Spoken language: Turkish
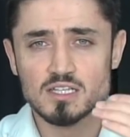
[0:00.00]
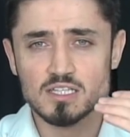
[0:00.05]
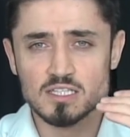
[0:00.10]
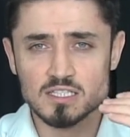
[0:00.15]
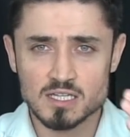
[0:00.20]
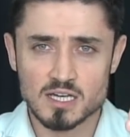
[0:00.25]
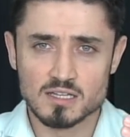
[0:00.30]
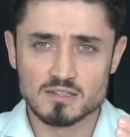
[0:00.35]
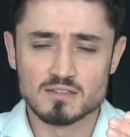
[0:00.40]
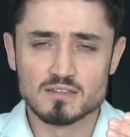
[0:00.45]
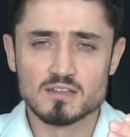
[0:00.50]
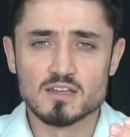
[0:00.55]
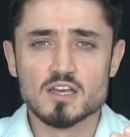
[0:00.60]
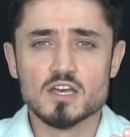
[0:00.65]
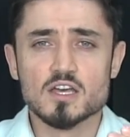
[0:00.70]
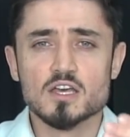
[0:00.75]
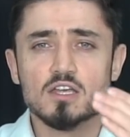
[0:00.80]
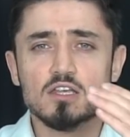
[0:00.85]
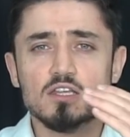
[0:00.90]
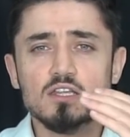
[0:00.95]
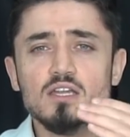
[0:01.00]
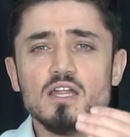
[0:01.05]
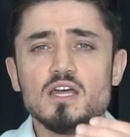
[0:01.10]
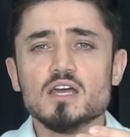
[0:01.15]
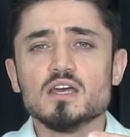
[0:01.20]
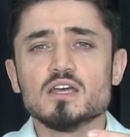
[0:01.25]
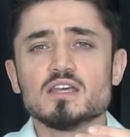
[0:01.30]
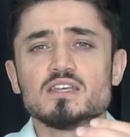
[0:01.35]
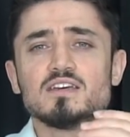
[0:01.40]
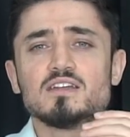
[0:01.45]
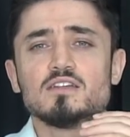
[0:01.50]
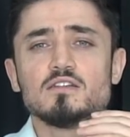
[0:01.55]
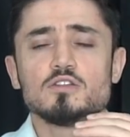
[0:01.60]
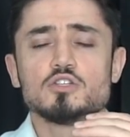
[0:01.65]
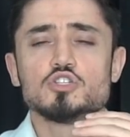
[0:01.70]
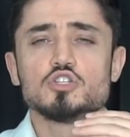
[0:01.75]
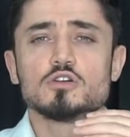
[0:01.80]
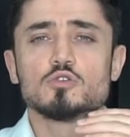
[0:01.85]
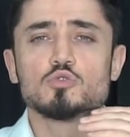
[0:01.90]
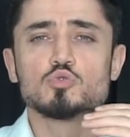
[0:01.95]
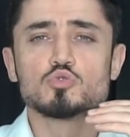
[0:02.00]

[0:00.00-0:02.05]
inat. Yine yaratıcı